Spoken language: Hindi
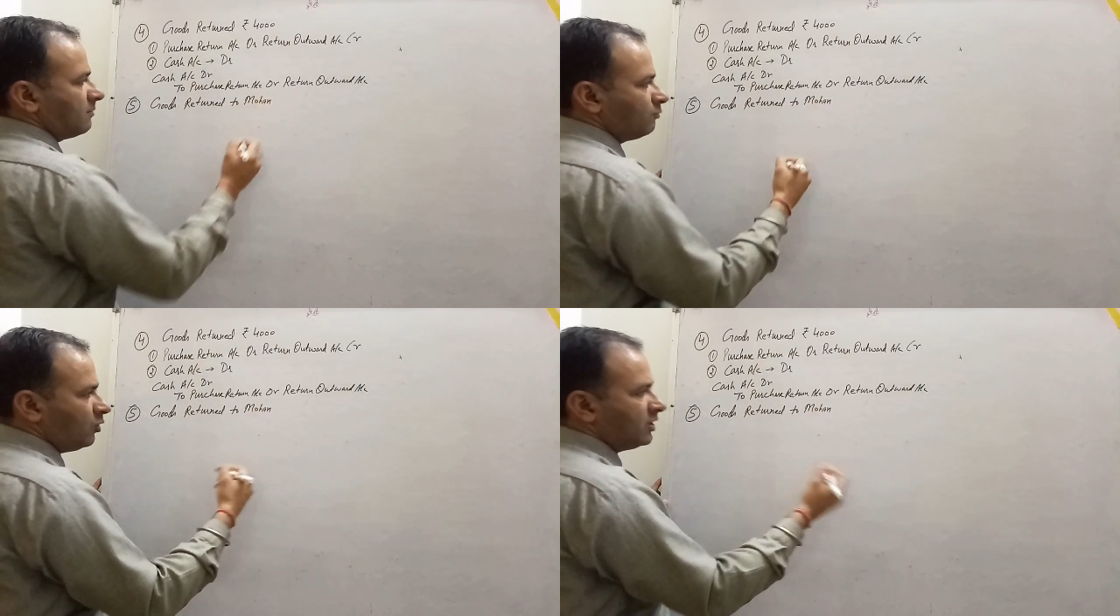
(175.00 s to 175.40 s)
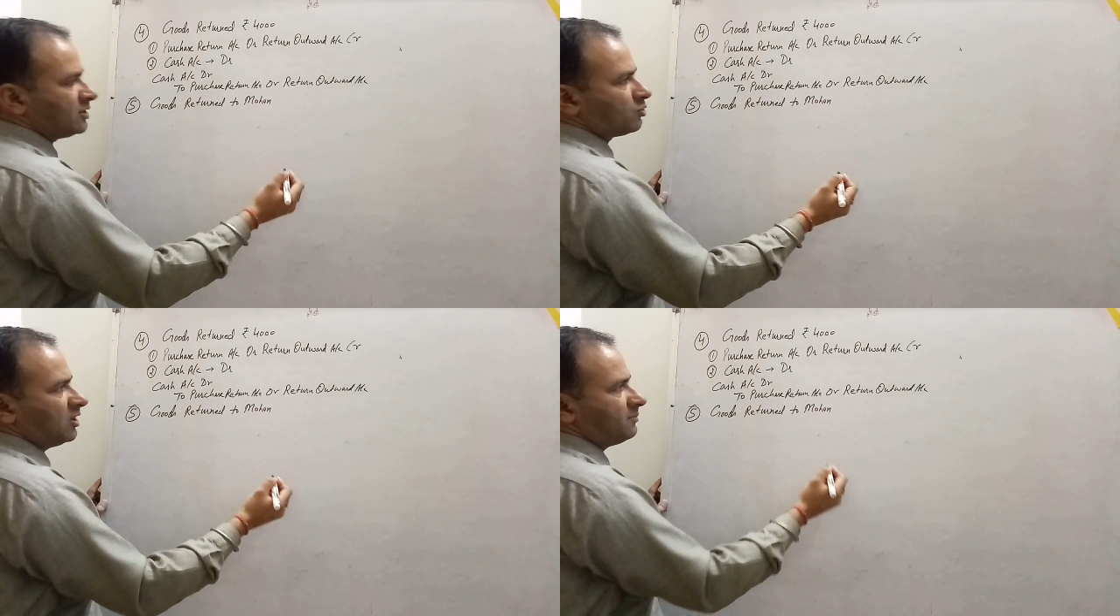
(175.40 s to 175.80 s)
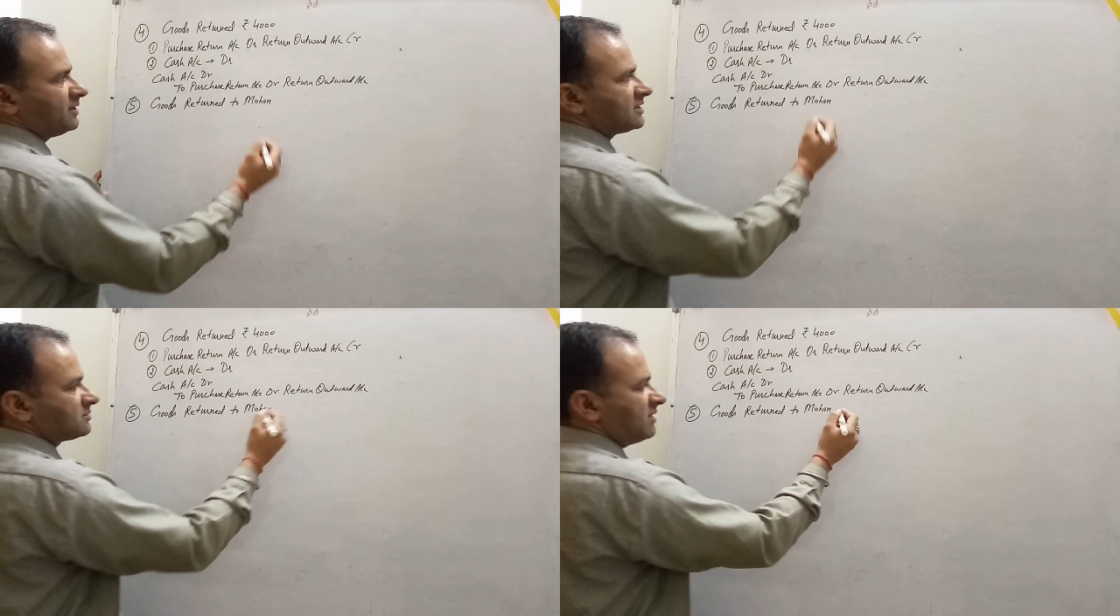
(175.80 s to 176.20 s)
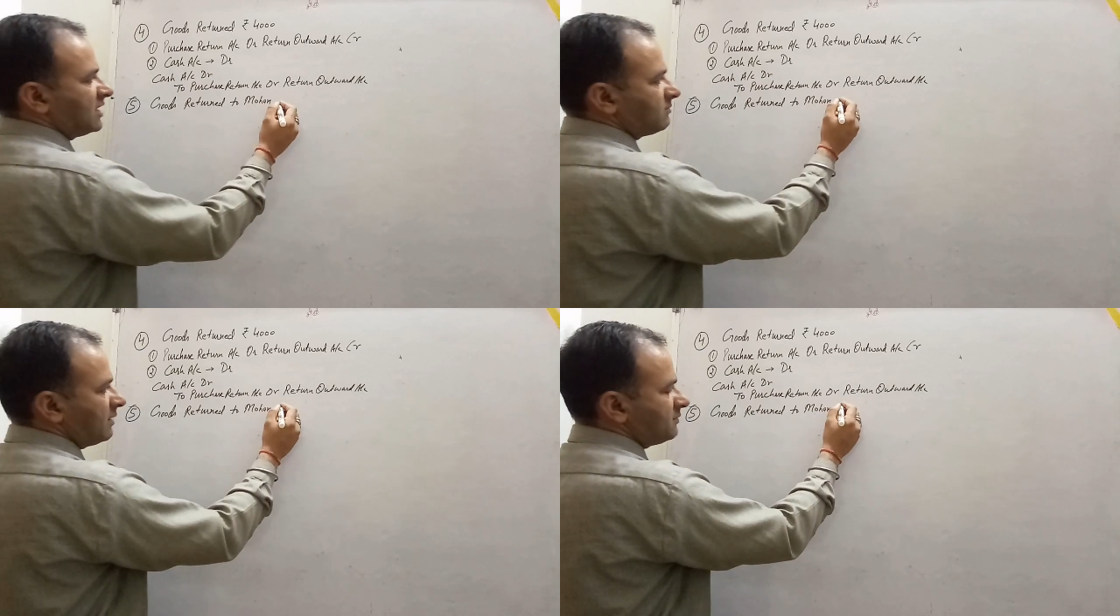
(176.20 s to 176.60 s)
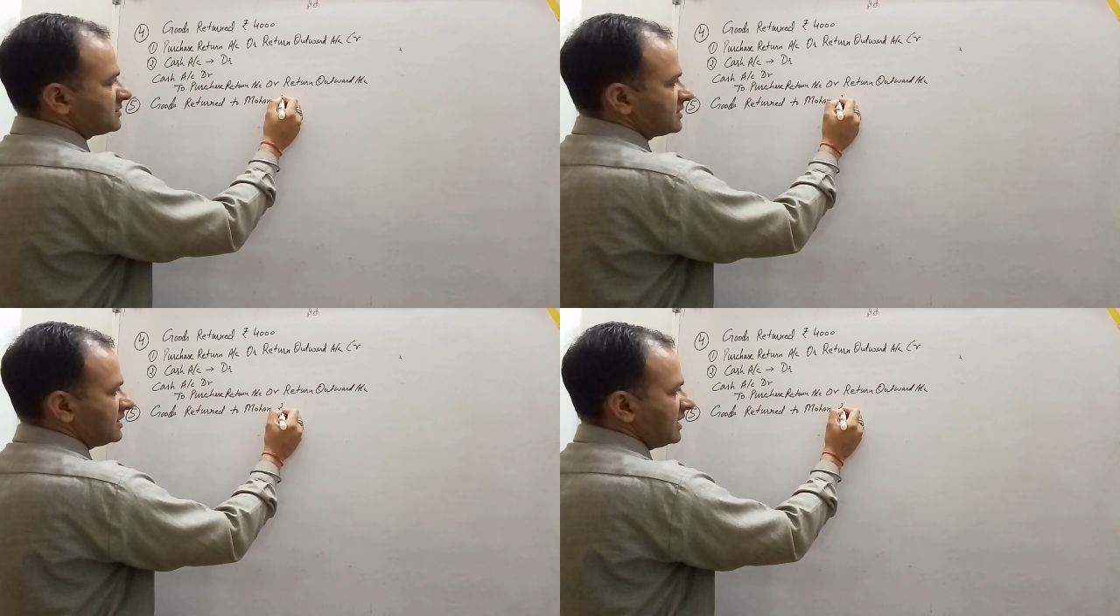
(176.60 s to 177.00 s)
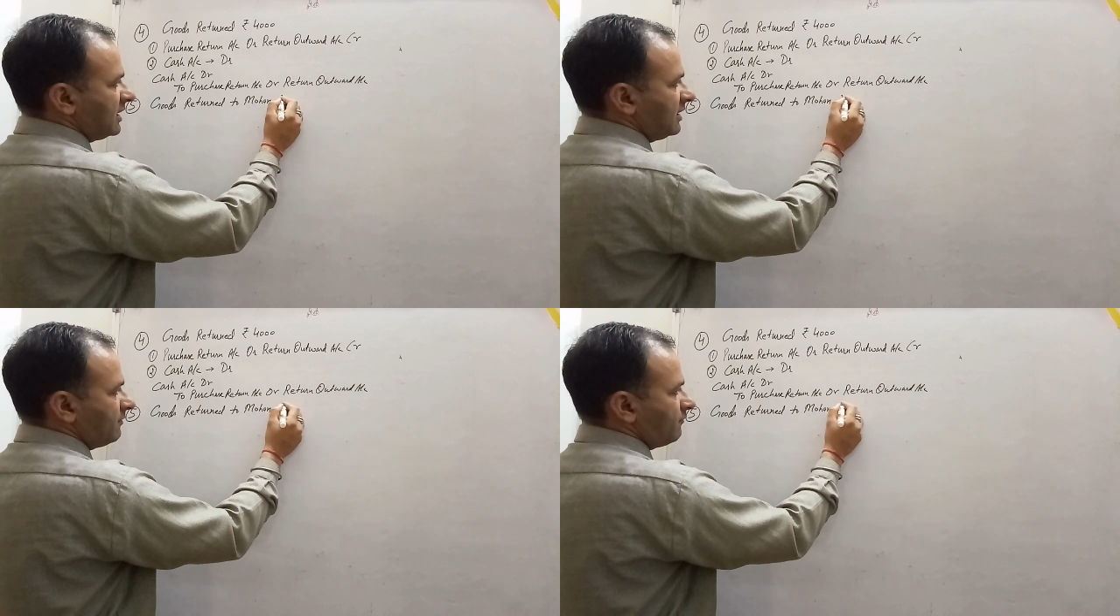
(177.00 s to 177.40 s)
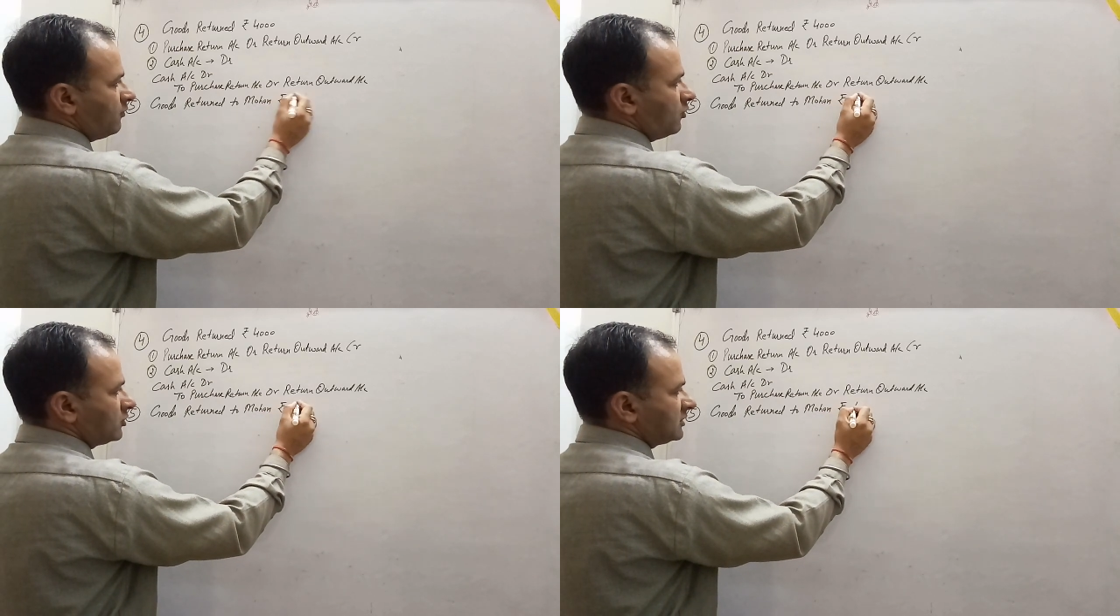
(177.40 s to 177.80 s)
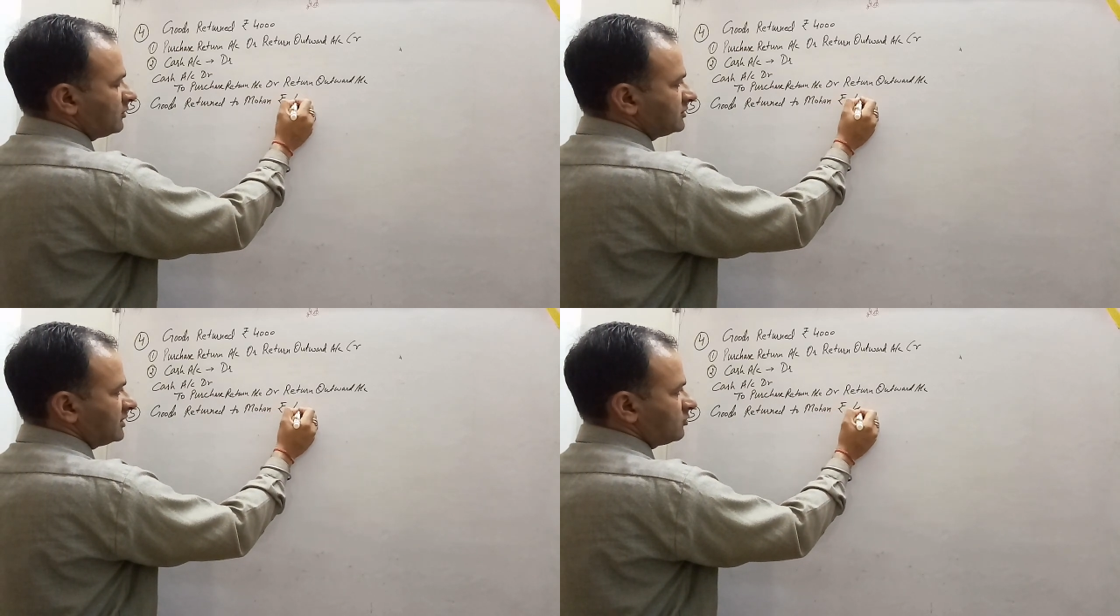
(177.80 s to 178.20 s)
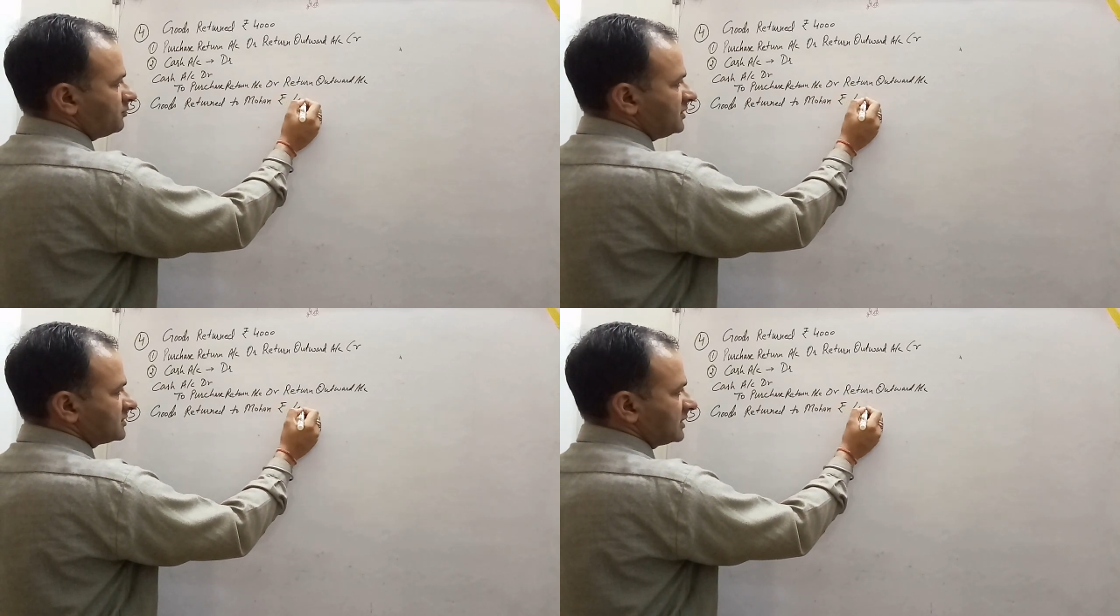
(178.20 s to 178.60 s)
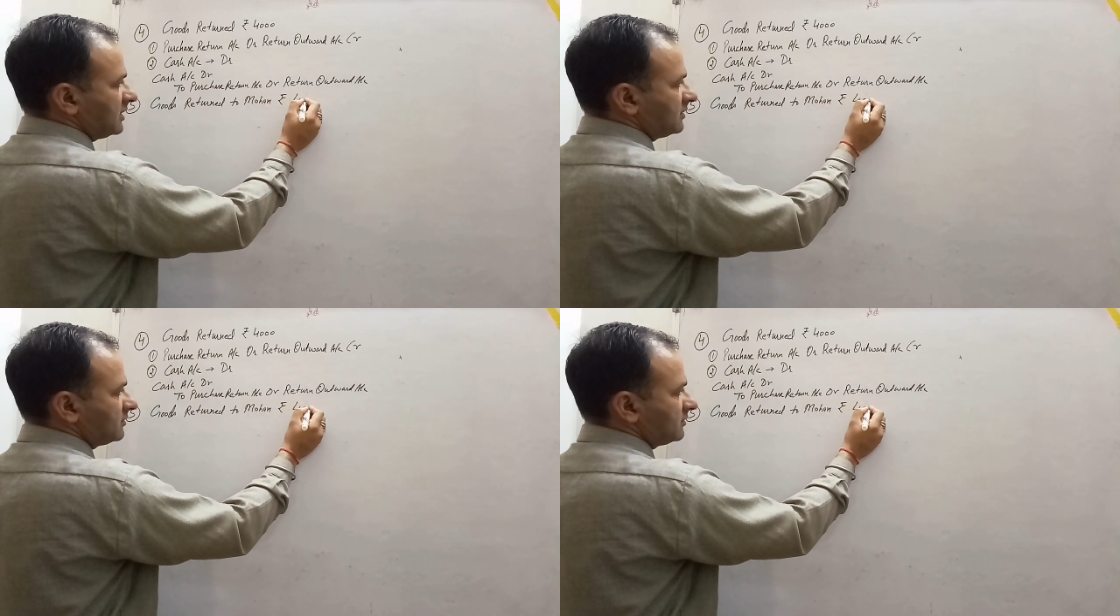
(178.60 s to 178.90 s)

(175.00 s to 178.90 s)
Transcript: मोहन को हमने सामान वापस किया फोर थाउजेंड रुपीज का